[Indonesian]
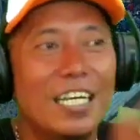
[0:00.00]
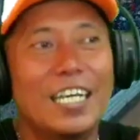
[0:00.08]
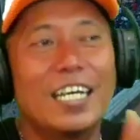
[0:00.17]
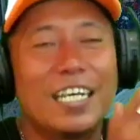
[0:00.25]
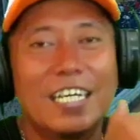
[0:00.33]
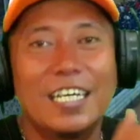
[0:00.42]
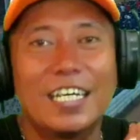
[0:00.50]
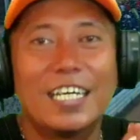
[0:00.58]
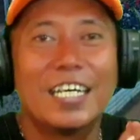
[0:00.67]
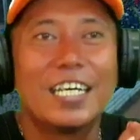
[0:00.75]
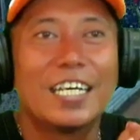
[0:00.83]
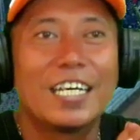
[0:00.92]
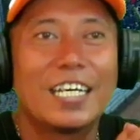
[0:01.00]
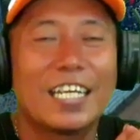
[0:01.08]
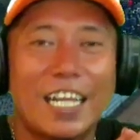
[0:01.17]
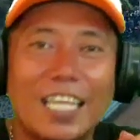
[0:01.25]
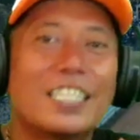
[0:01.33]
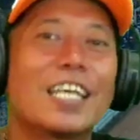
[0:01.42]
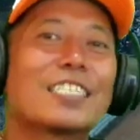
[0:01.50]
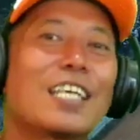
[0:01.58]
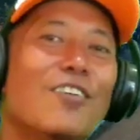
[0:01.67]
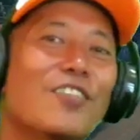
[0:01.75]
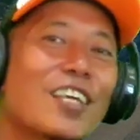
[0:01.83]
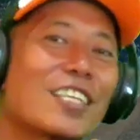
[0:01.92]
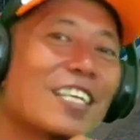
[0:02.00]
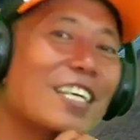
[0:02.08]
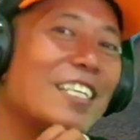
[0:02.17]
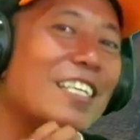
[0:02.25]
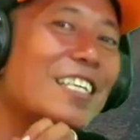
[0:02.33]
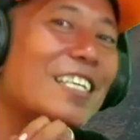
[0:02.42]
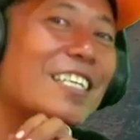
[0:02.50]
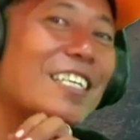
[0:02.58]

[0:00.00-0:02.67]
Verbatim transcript: uh, Raja Sawer tadi.